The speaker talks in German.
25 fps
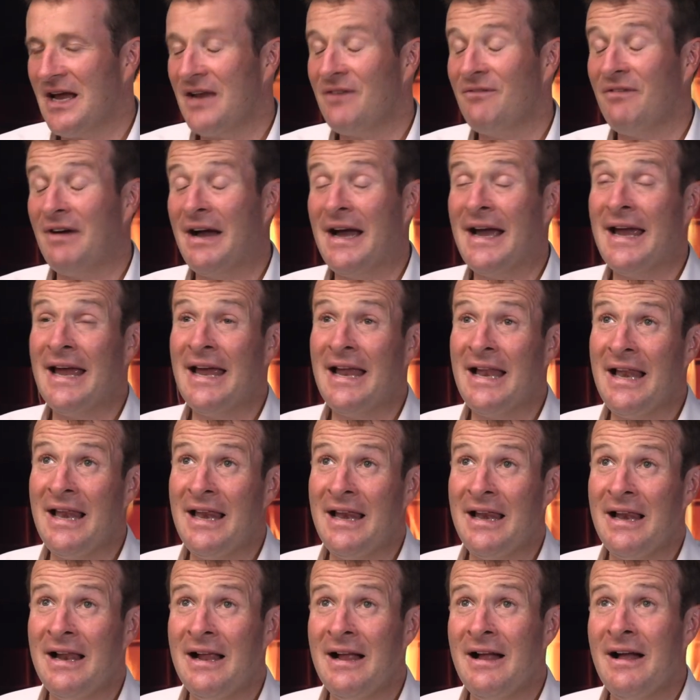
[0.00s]
kann,
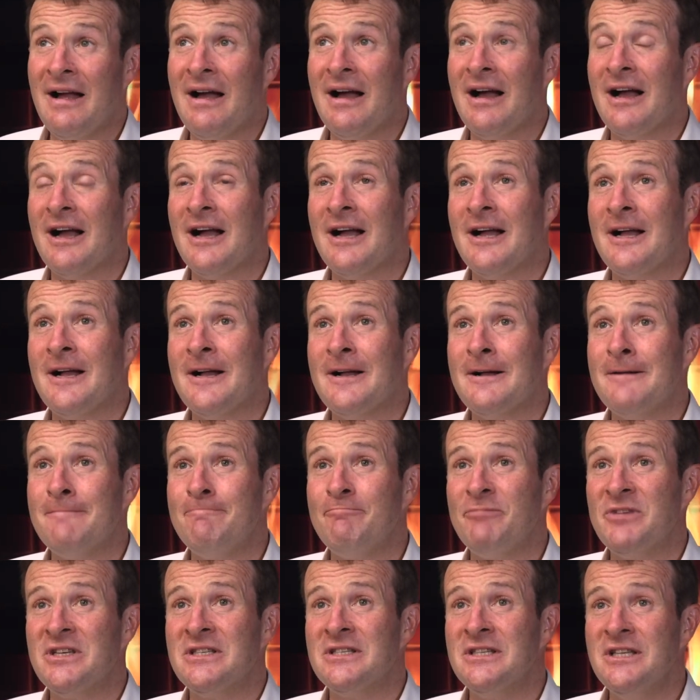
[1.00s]
weil
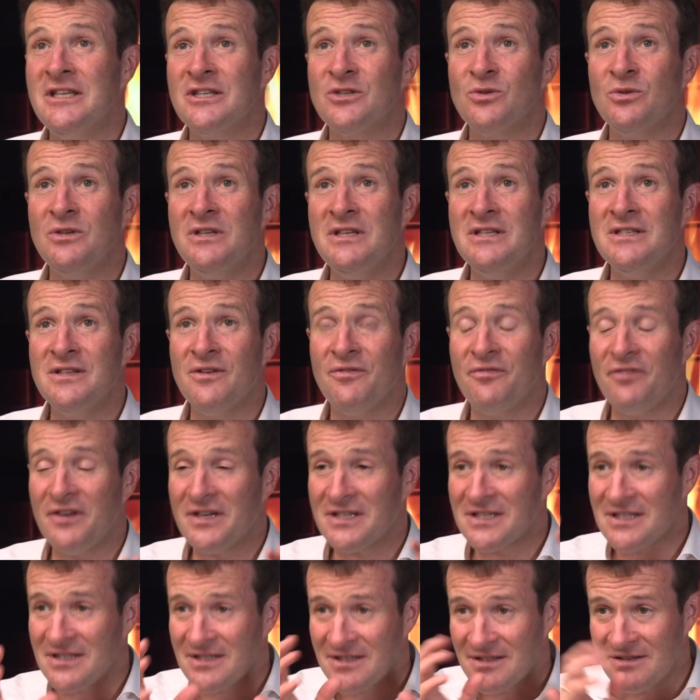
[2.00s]
ähm, es nicht so diese
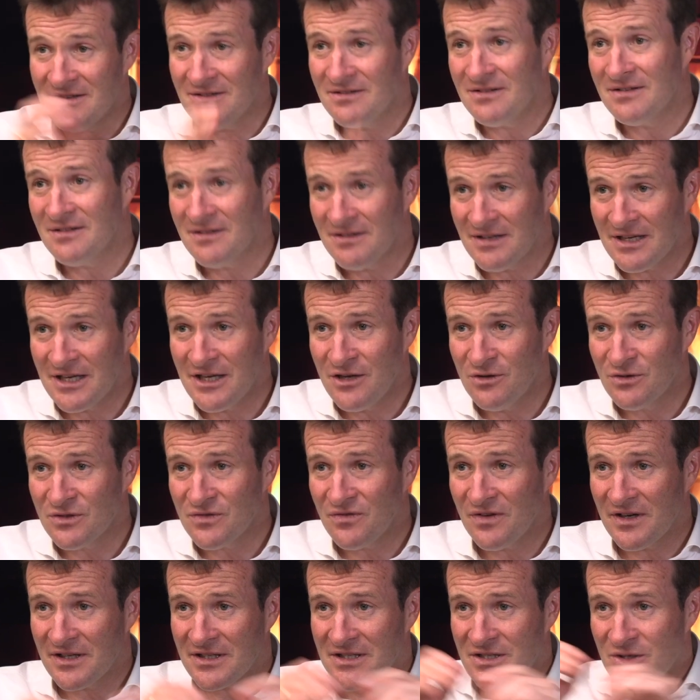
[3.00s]
festen
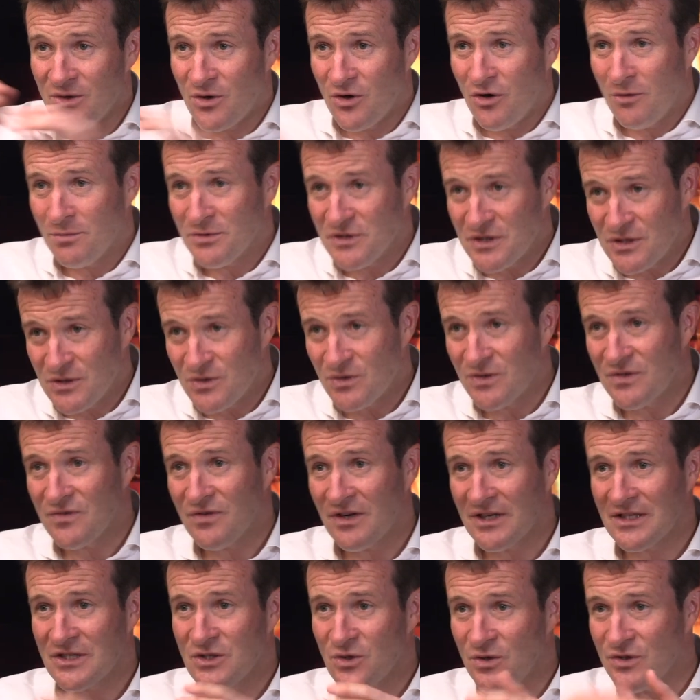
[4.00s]
Regierungsfraktionen,
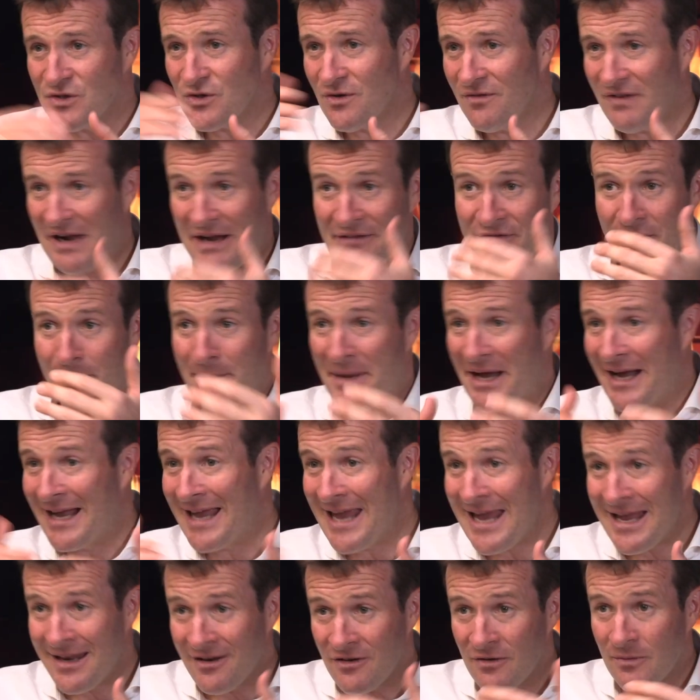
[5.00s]
Oppositionsfraktionen, sondern einfach mehr
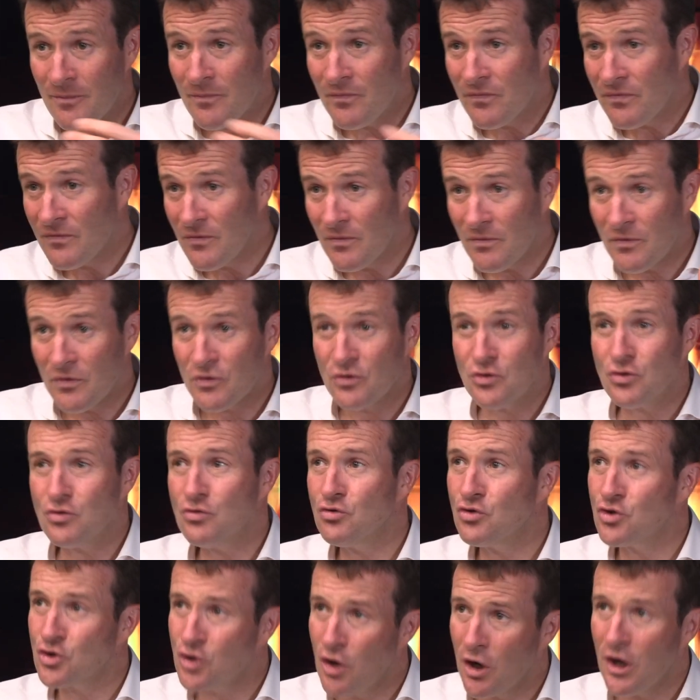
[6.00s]
geht. Mhm
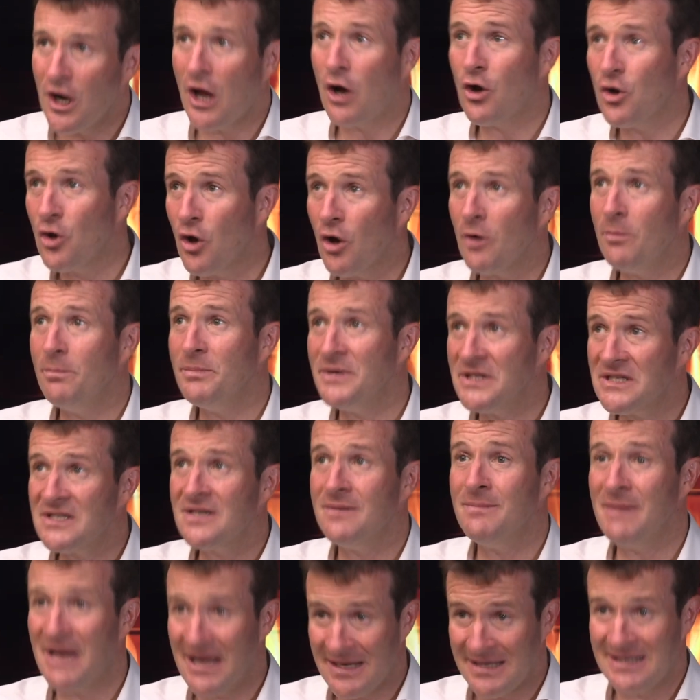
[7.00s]
schon auch noch ein
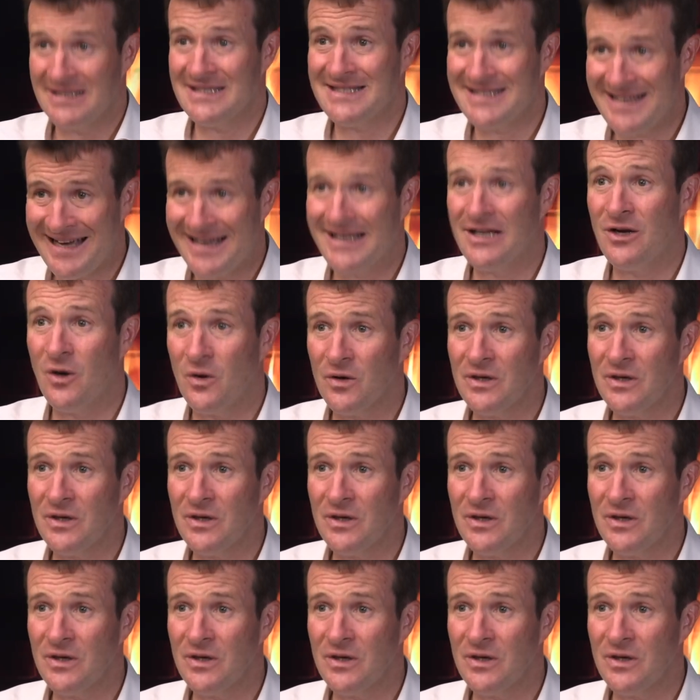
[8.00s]
bisschen mehr an der Sache